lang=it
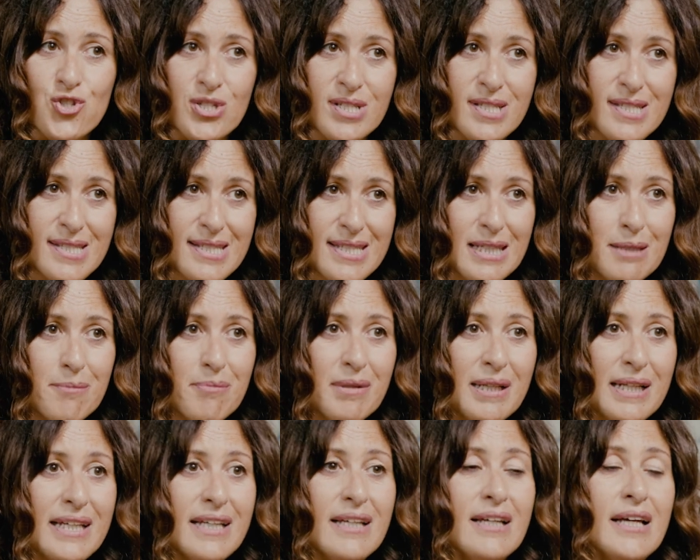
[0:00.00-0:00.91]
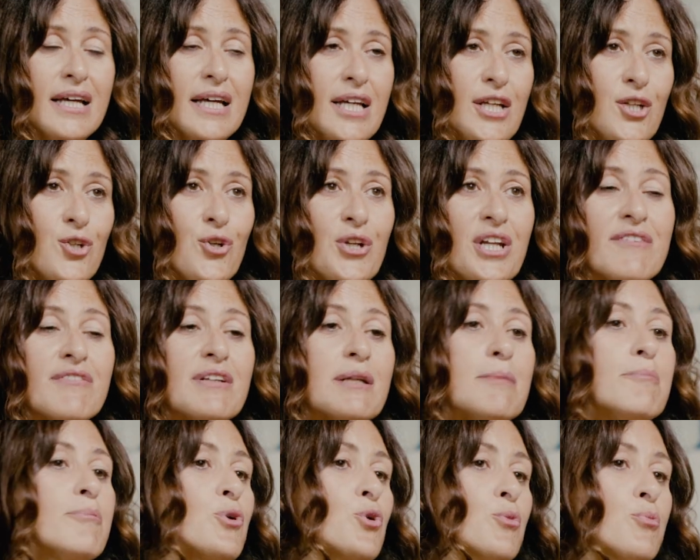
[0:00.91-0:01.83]
accessibili, non
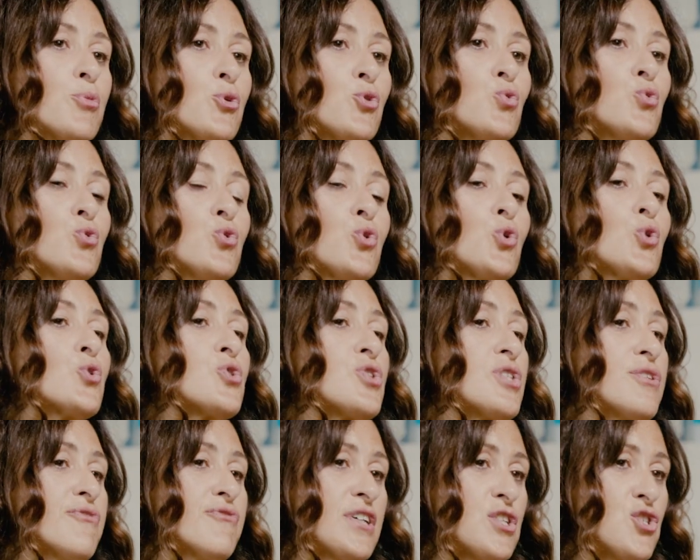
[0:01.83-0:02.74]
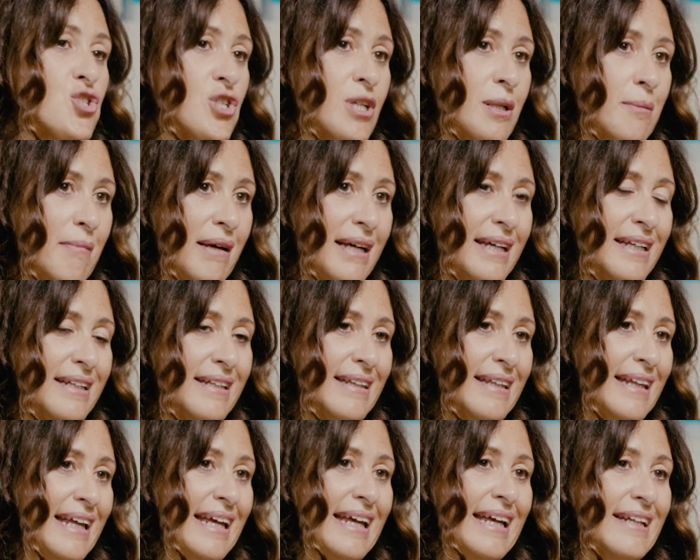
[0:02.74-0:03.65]
avrebbero potuto così facilmente
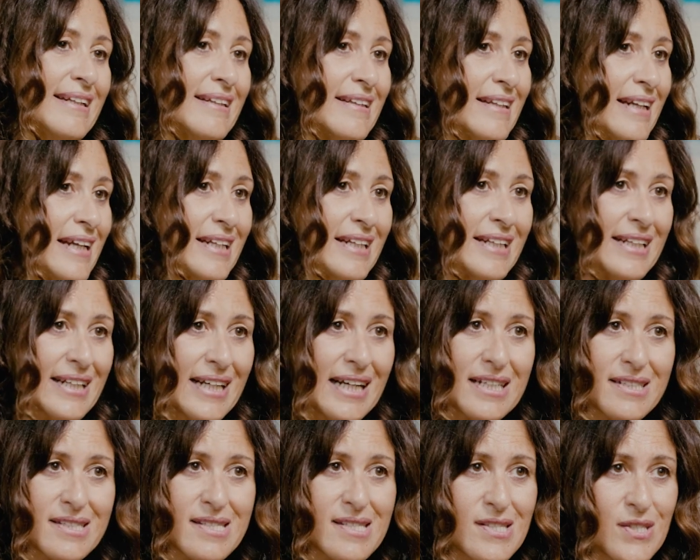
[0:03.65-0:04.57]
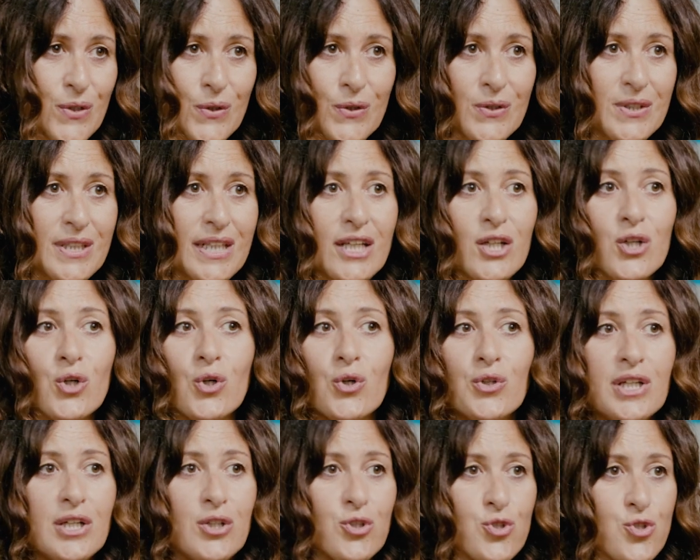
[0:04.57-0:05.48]
sicuramente entrare in relazione
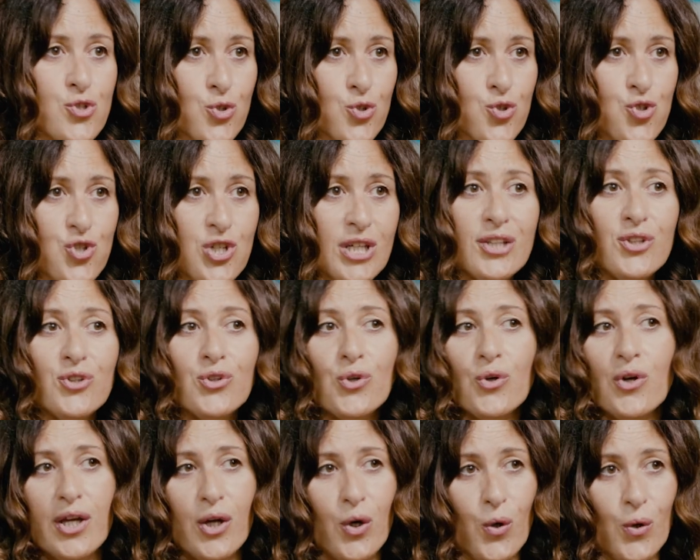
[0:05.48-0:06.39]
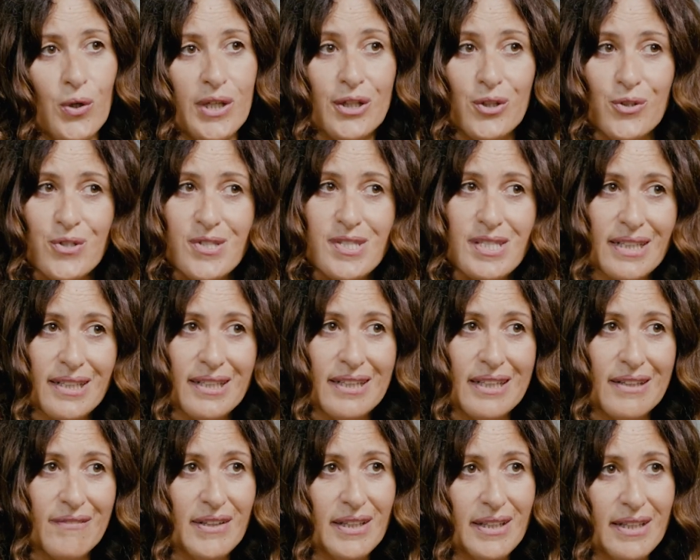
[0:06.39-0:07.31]
con il nostro centro e con le nostre
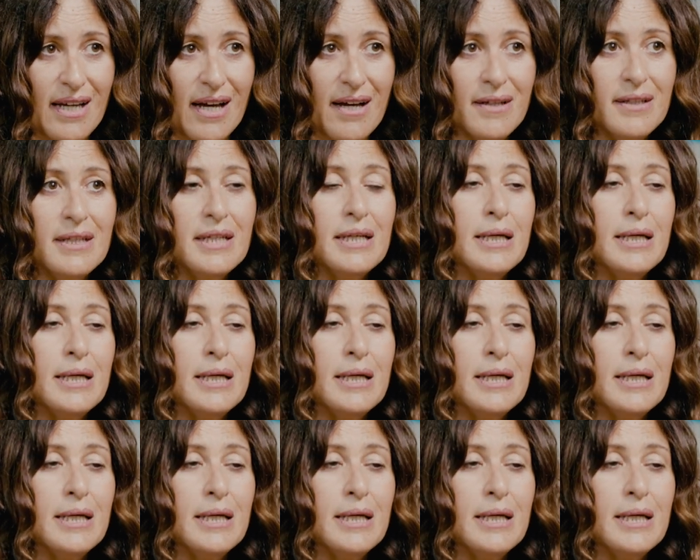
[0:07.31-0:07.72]
attività,